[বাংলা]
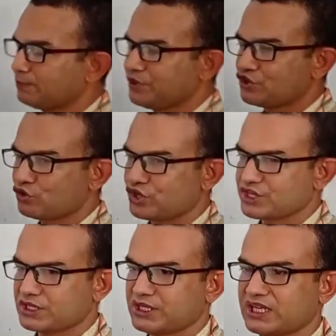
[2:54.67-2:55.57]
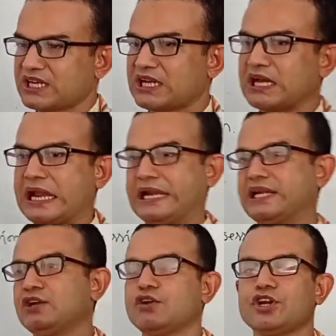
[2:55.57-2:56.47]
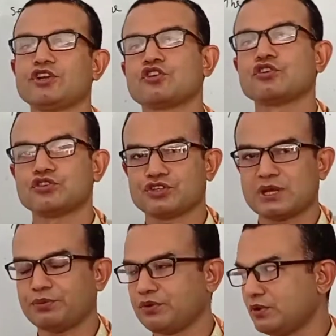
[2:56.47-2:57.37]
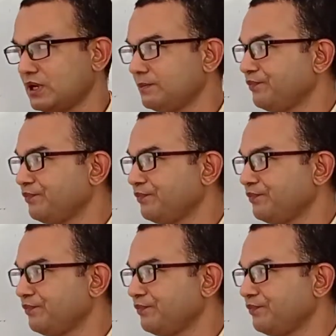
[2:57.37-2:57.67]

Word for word: পিস্টনের সাথে কানেক্টিং রডে সংযোগ স্থাপন করা